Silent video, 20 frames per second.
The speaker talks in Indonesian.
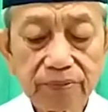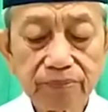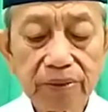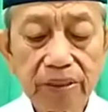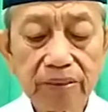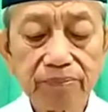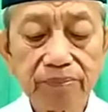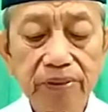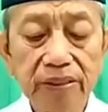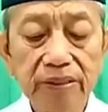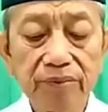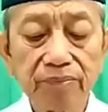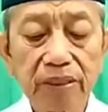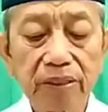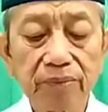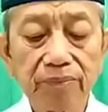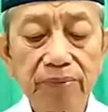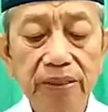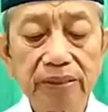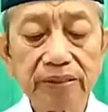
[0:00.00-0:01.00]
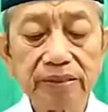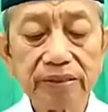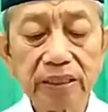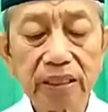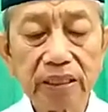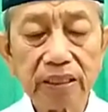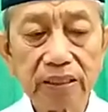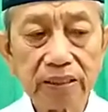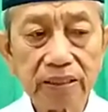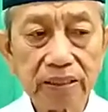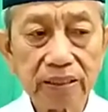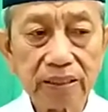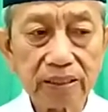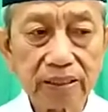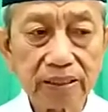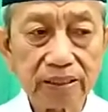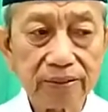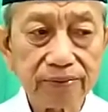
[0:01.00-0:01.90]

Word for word: sebab imame jaler